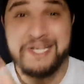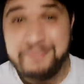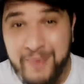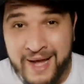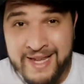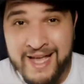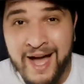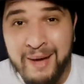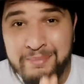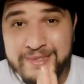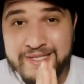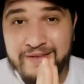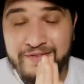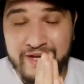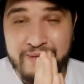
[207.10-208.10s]
اسبانيا
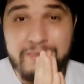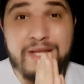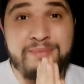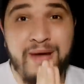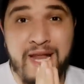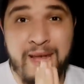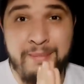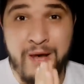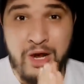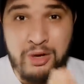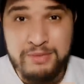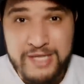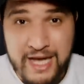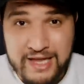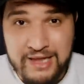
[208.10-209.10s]
بزاف عباد ما على
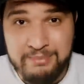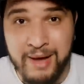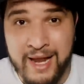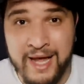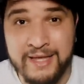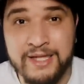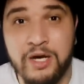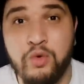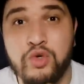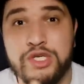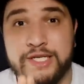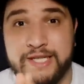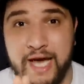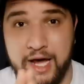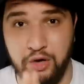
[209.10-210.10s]
بالهمش هاد المناطق
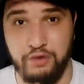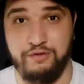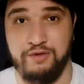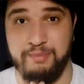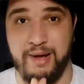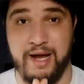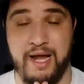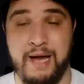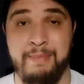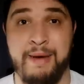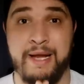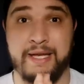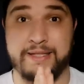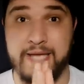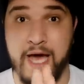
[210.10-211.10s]
واش اقترحوا في
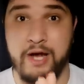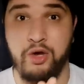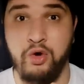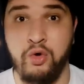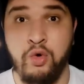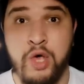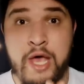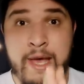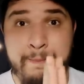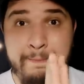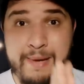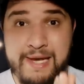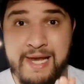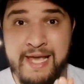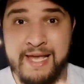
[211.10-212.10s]
البرلمان اقترحوا
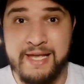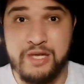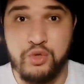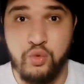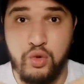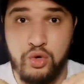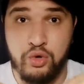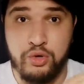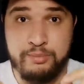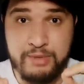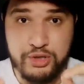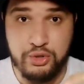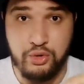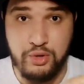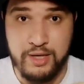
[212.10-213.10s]
باللي نولوا
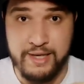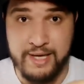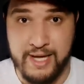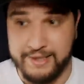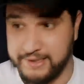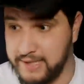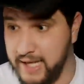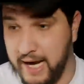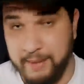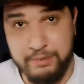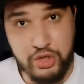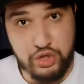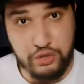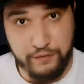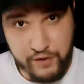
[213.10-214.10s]
نمدوا للناس اللي
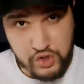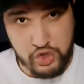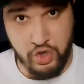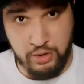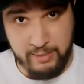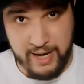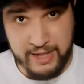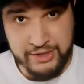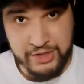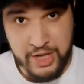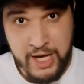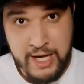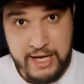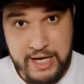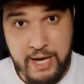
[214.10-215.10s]
راهم يدوا في الشوماج
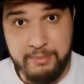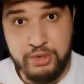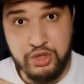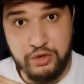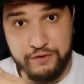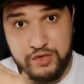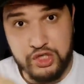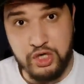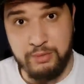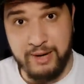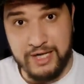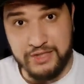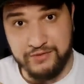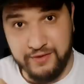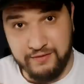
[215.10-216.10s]
اللي راهم يدوا في
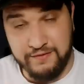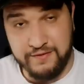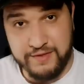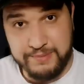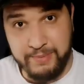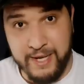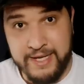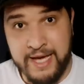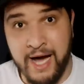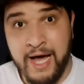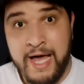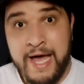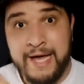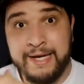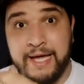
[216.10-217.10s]
الشوماج في, في
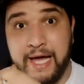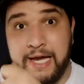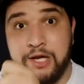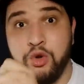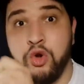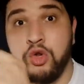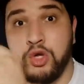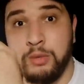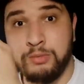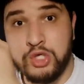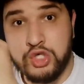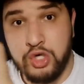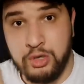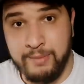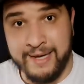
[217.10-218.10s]
اسبانيا نخلوا لكم
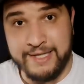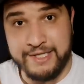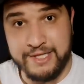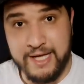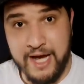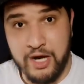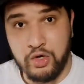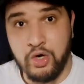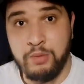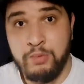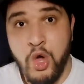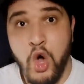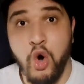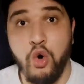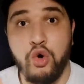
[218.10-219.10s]
الشوماج
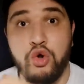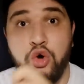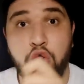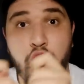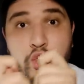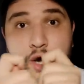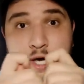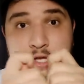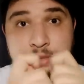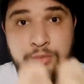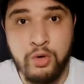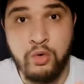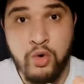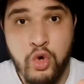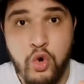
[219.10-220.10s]
ديالكم وروحوا
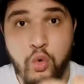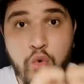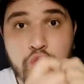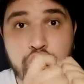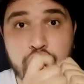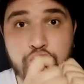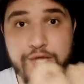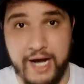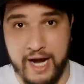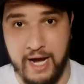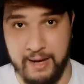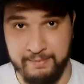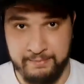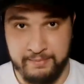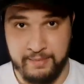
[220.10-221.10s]
خدموا ودوا
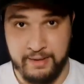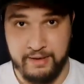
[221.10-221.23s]
دراهم